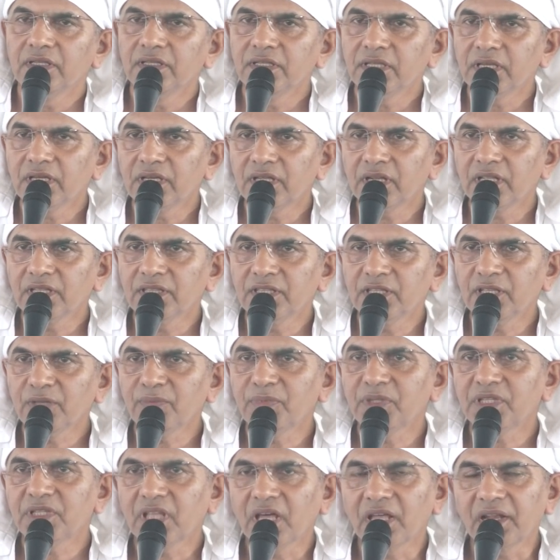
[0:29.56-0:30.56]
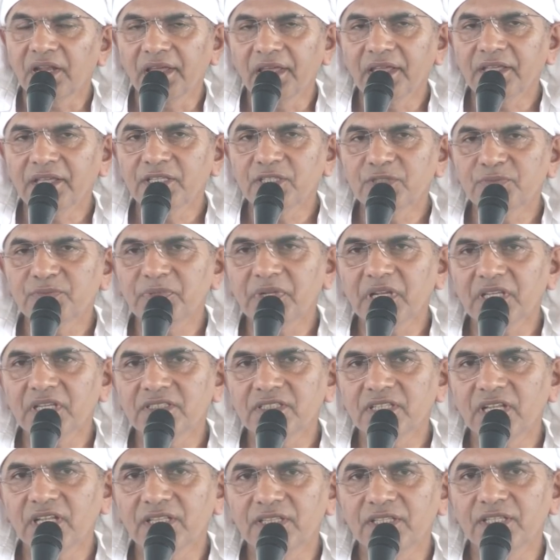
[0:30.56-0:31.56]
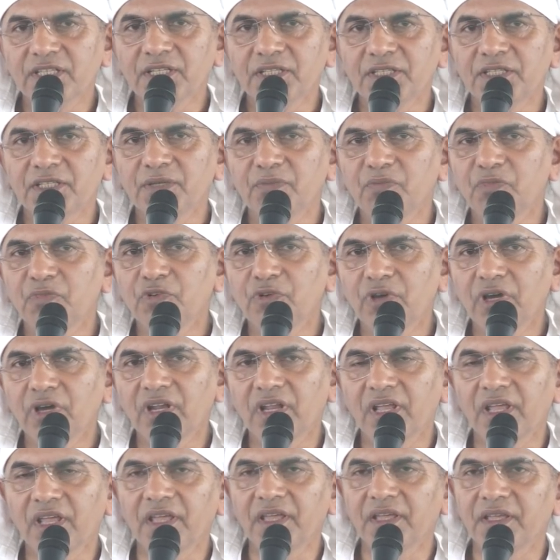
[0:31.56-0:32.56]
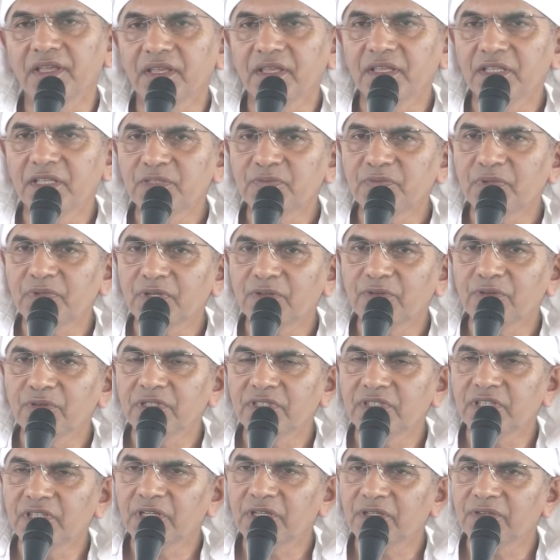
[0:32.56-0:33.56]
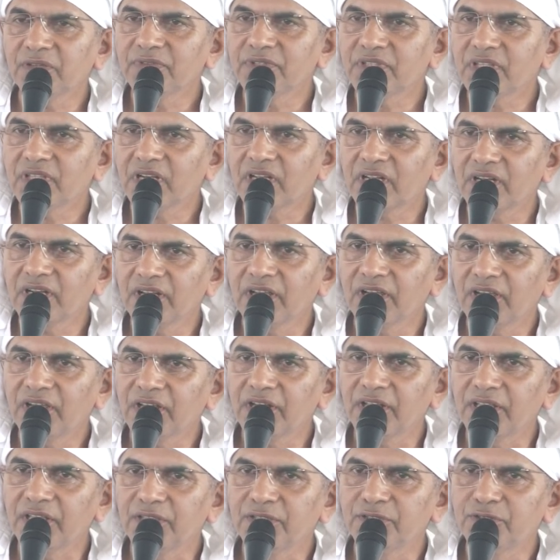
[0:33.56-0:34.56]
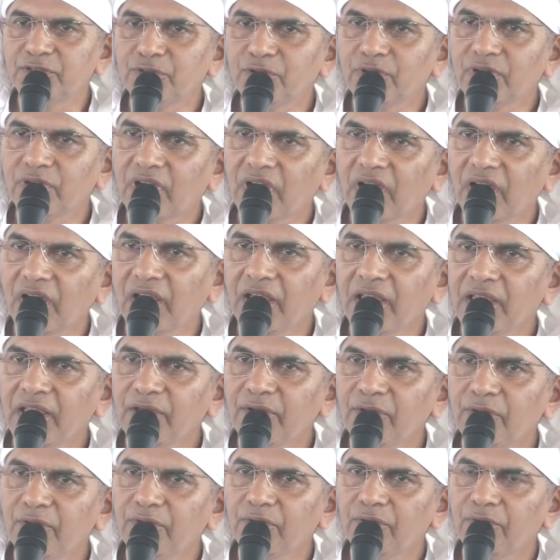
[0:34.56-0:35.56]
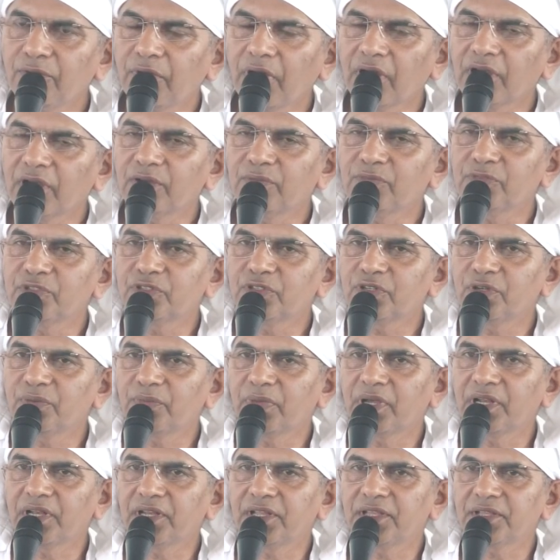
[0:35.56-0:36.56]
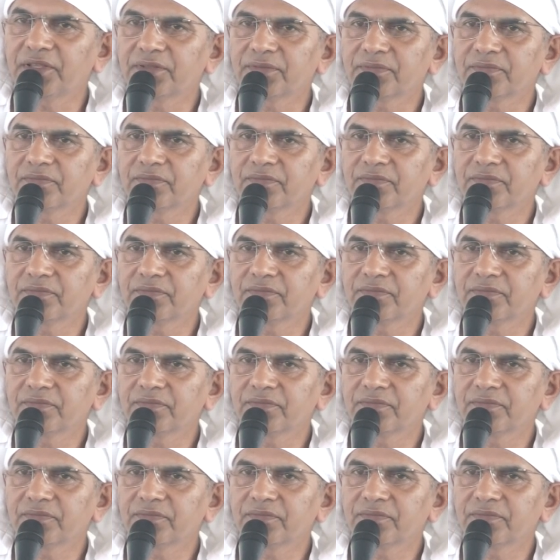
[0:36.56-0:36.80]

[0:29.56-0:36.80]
ये ग्रंथ ही बता रहा है कि इस पर अक्षरातीत की मोहर है इस पर कोई तर्क वितर्क न करें जो कहा है वो आंख मुद कर माने